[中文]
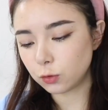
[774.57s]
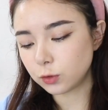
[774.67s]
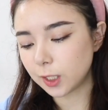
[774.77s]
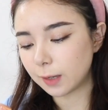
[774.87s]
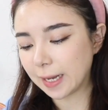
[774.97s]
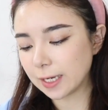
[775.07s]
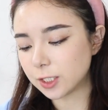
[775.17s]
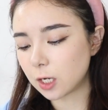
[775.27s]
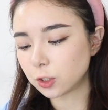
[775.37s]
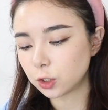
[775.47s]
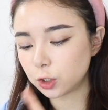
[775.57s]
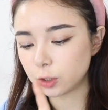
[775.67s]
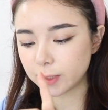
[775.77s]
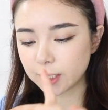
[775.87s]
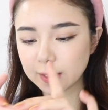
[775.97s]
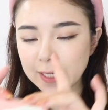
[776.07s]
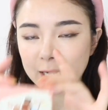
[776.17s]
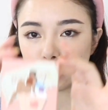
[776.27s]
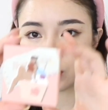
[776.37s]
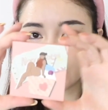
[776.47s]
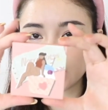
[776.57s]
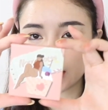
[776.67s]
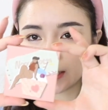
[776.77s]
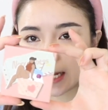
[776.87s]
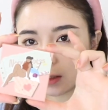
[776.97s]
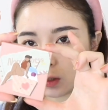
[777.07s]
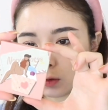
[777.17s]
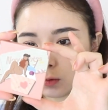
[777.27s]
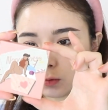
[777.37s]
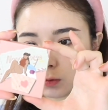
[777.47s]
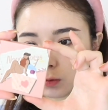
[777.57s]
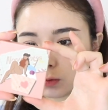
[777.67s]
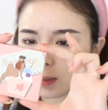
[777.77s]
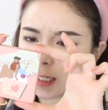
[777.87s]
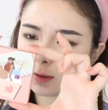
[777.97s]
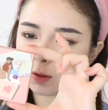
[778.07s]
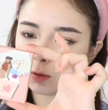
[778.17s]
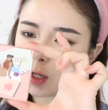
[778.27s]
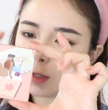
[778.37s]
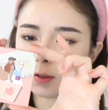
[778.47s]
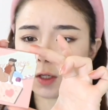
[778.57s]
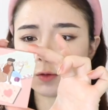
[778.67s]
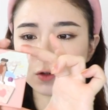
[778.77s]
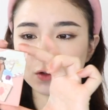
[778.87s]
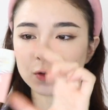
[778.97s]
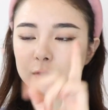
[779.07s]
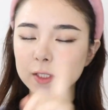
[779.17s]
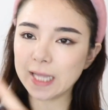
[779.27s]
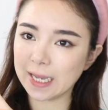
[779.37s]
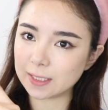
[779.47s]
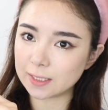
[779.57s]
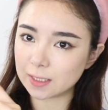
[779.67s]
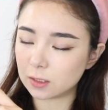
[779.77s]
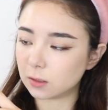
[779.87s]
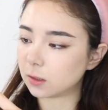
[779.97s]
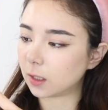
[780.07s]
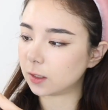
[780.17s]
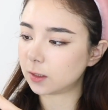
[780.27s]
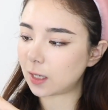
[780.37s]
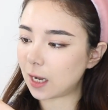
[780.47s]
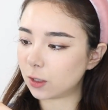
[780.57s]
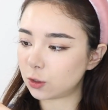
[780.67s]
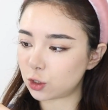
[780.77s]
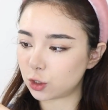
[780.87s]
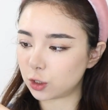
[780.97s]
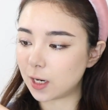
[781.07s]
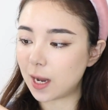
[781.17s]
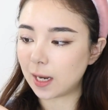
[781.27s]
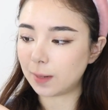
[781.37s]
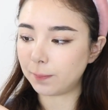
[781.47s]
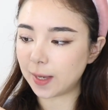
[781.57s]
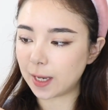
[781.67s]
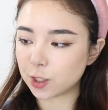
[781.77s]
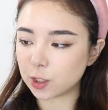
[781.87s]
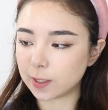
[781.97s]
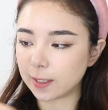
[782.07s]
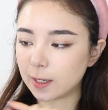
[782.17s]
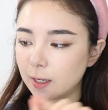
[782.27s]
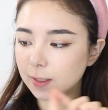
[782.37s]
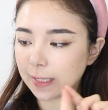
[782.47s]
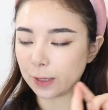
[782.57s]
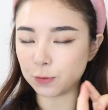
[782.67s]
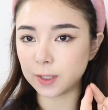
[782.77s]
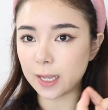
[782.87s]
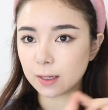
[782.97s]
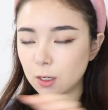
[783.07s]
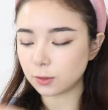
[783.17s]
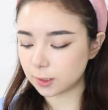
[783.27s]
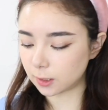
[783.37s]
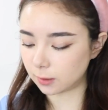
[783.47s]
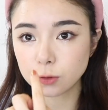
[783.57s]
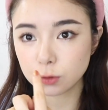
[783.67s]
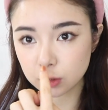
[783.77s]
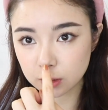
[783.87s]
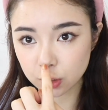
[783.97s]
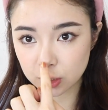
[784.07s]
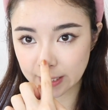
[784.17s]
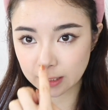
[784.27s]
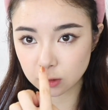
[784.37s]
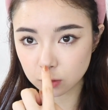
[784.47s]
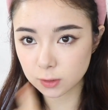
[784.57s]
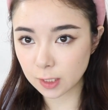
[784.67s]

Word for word: 用这个吧。上支视频跟大家推荐的 Nano Nano No No No Snideji子的色号是 B H 零二奶浴蛋糕色。哦，就真的是来一丢丢